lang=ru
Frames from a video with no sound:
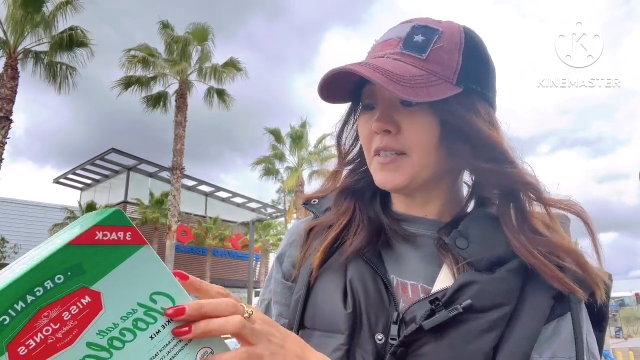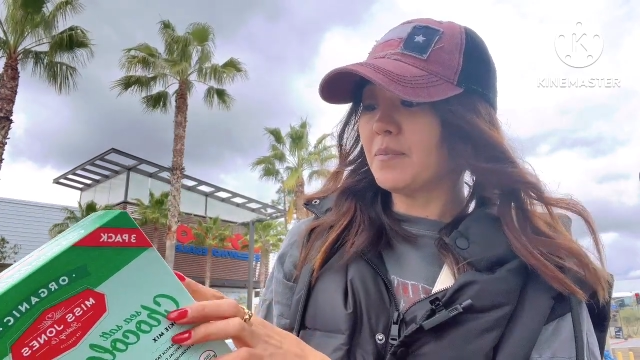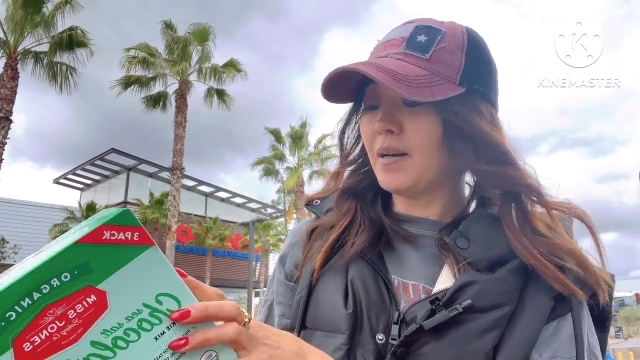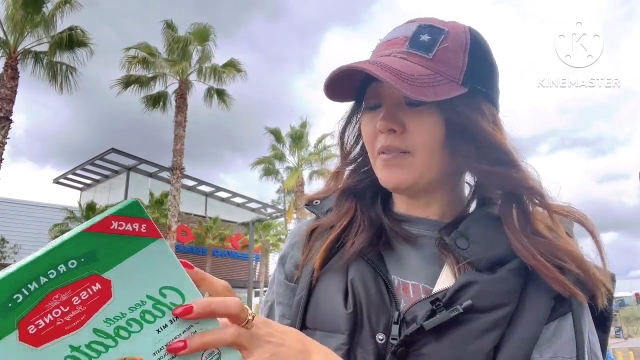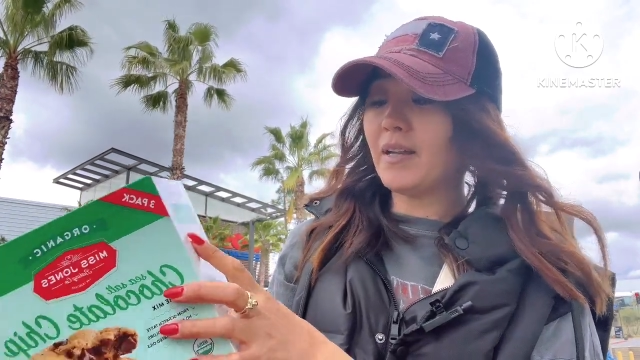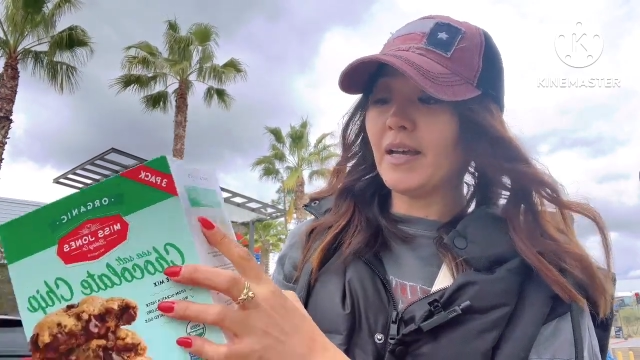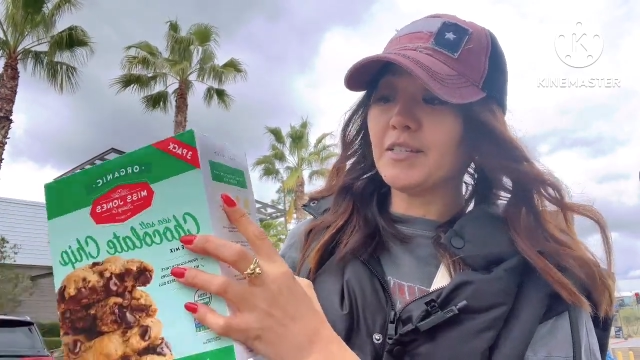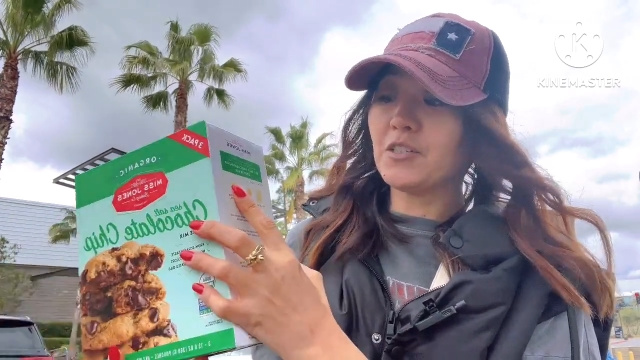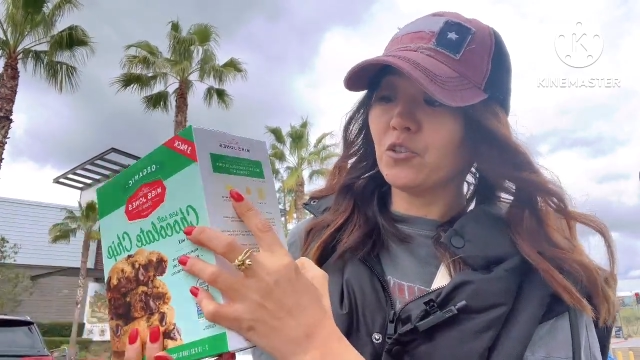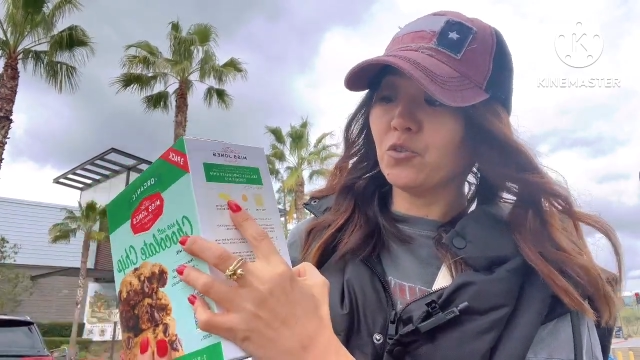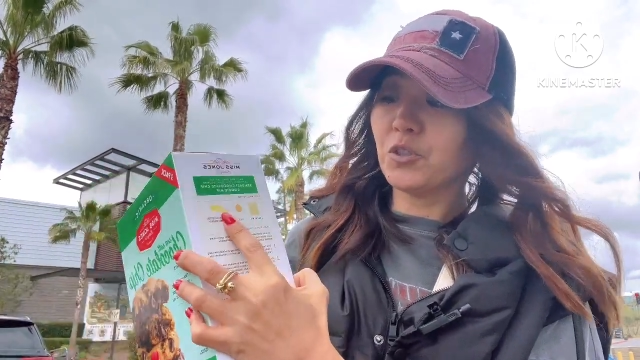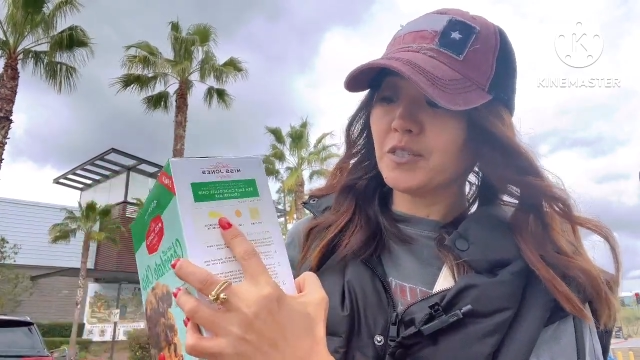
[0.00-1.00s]

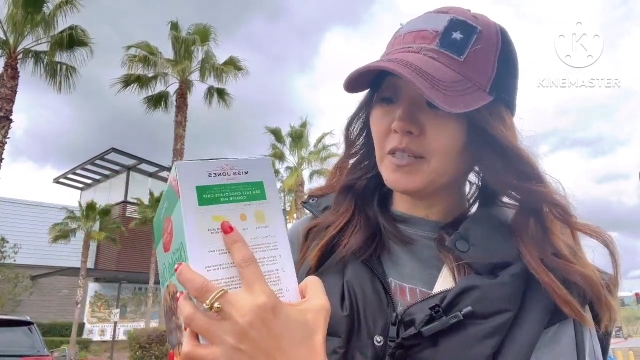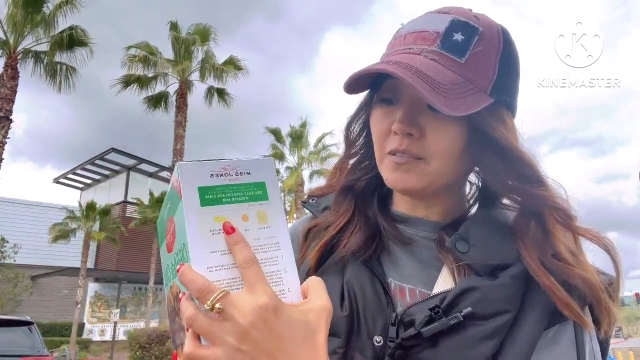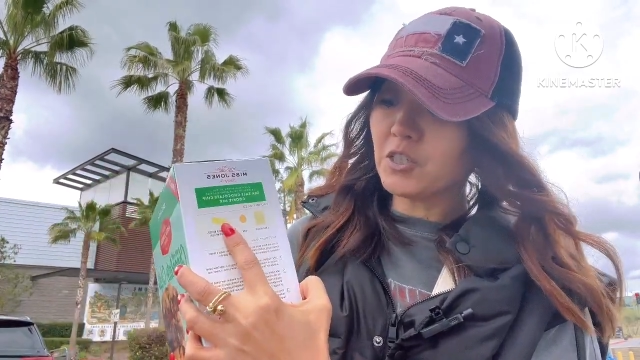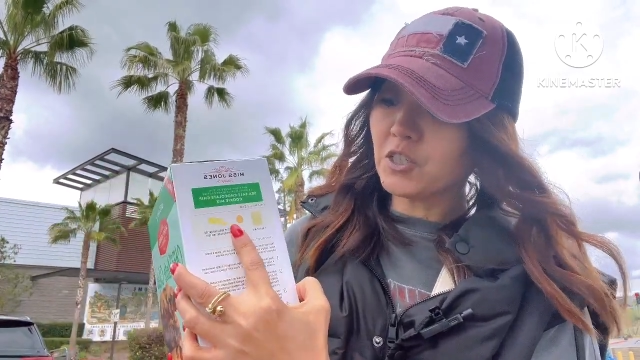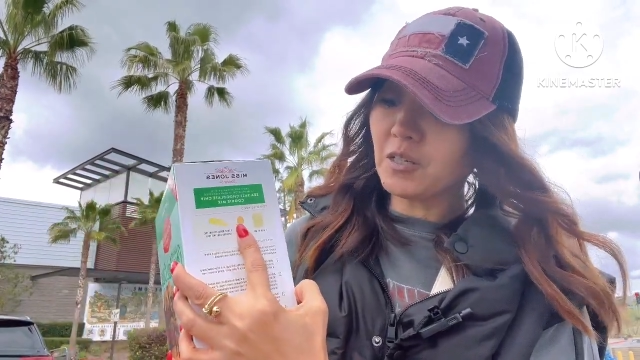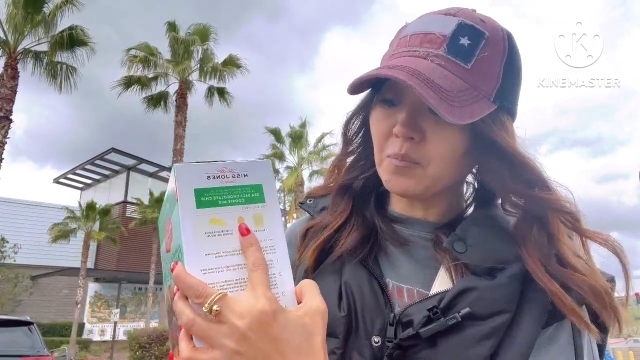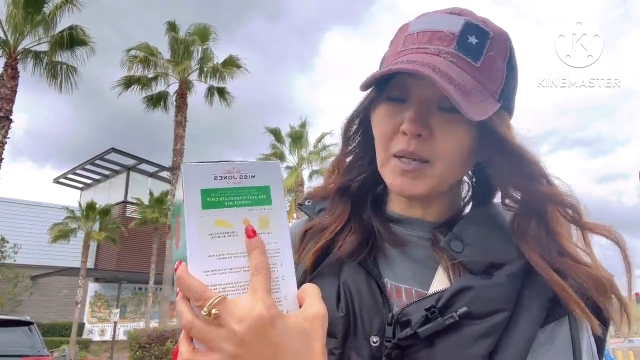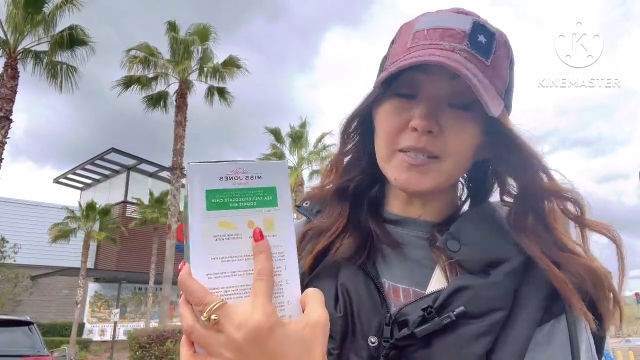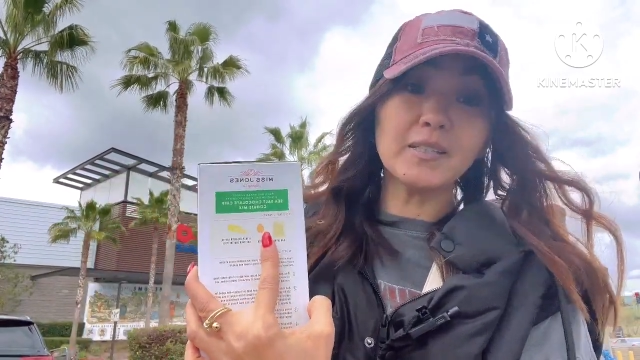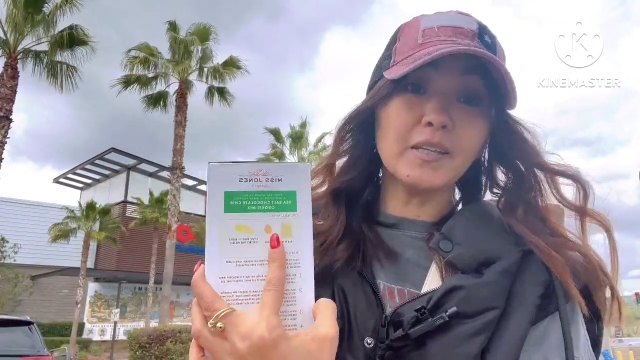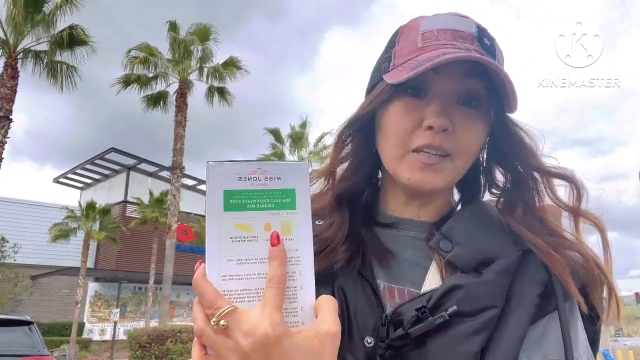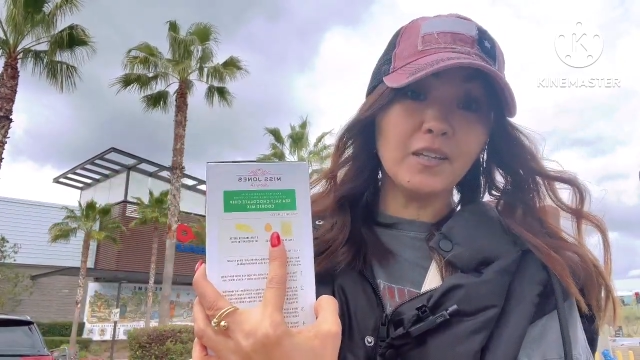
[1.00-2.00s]
добавляете тут сливочное
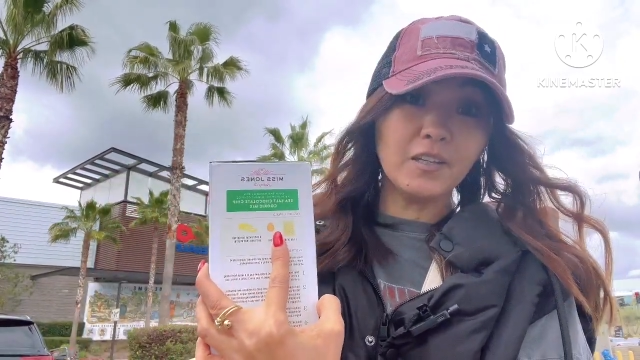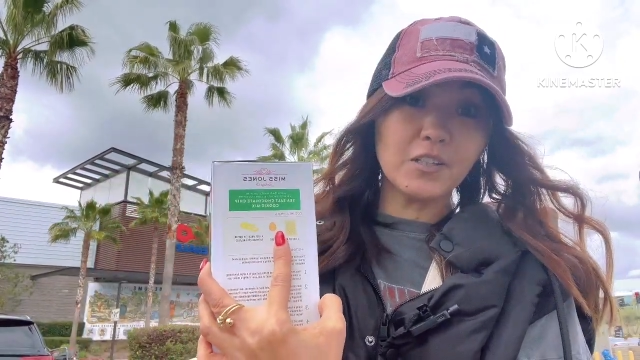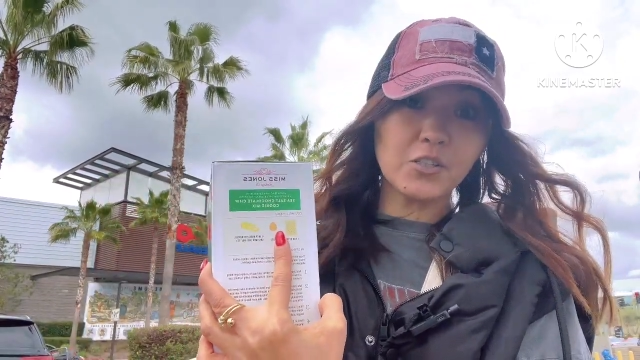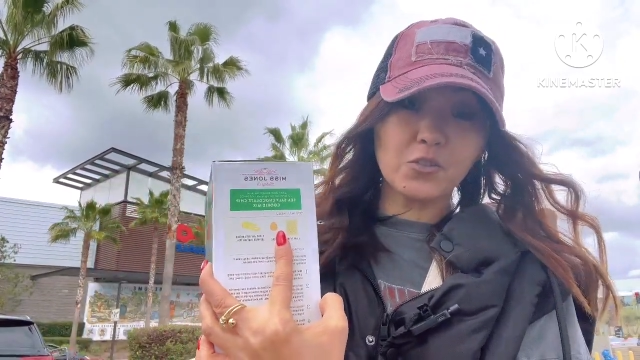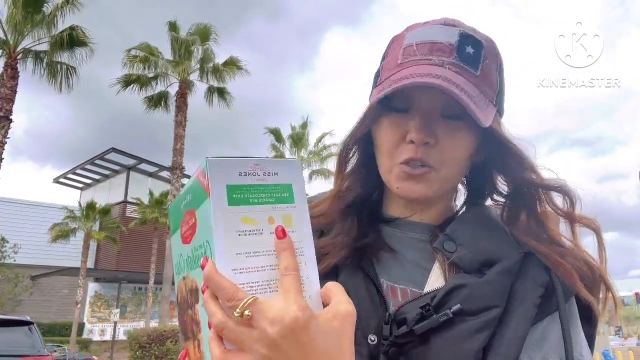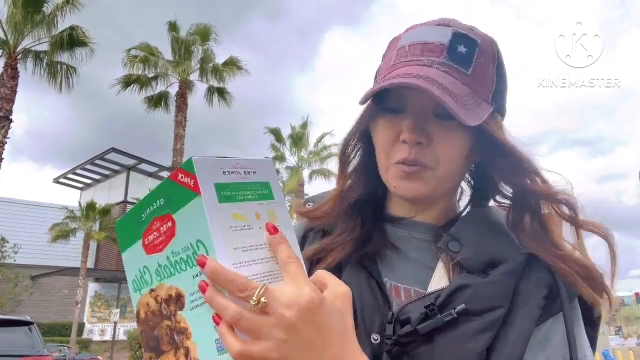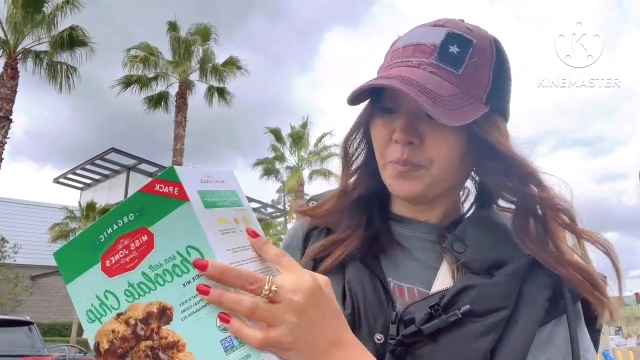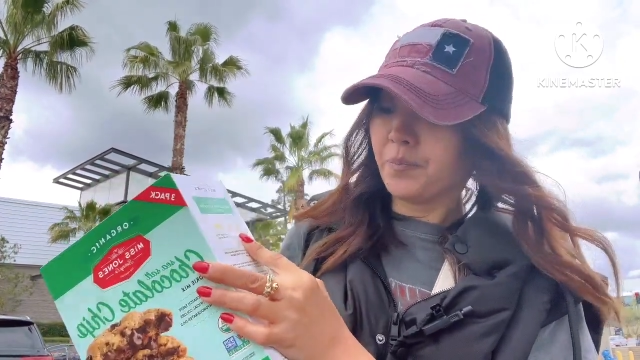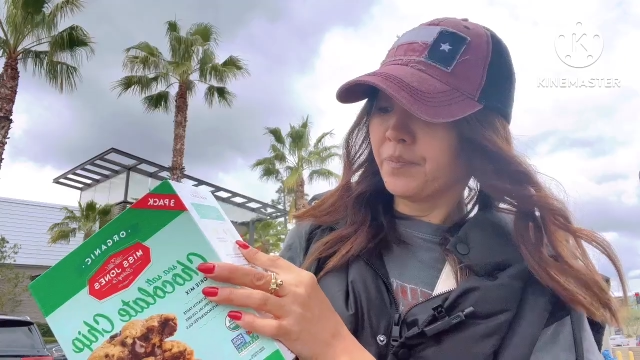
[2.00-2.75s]
масло и яйцо.